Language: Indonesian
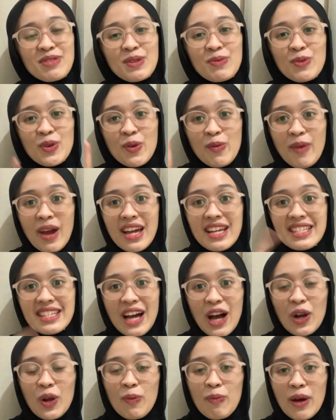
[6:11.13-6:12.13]
Sebelumnya
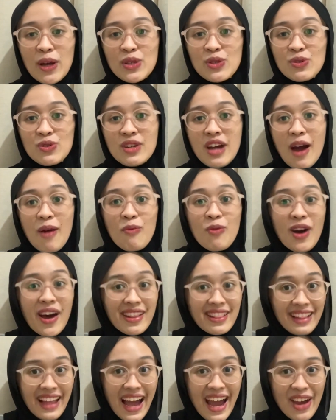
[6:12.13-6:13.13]
jangan lupa juga
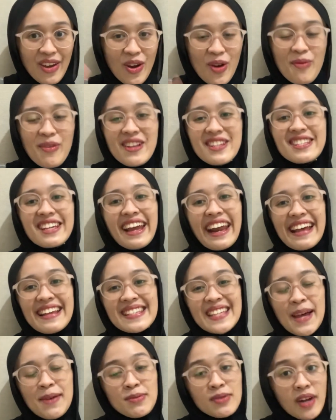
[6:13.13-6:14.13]
buat like, comment, share, and
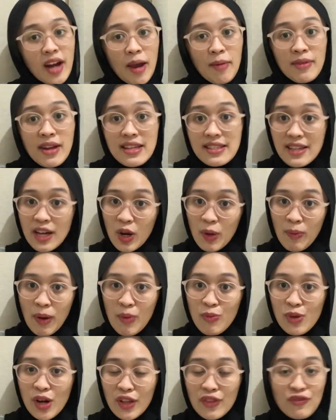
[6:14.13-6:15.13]
subscribe dan jangan lupa
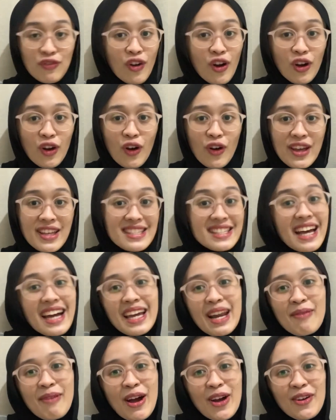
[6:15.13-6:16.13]
buat follow
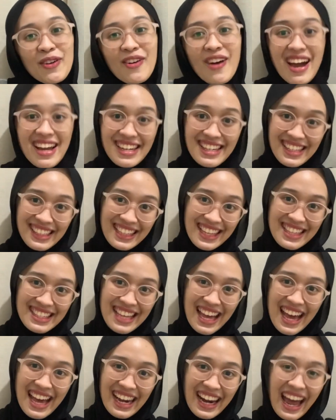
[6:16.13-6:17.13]
Instagram aku Anindita
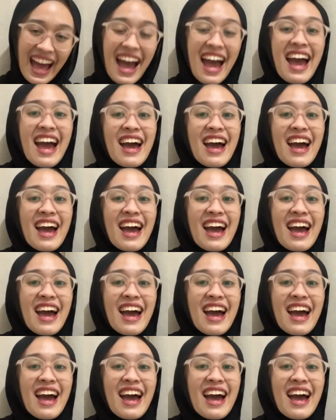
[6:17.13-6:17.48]
Zara.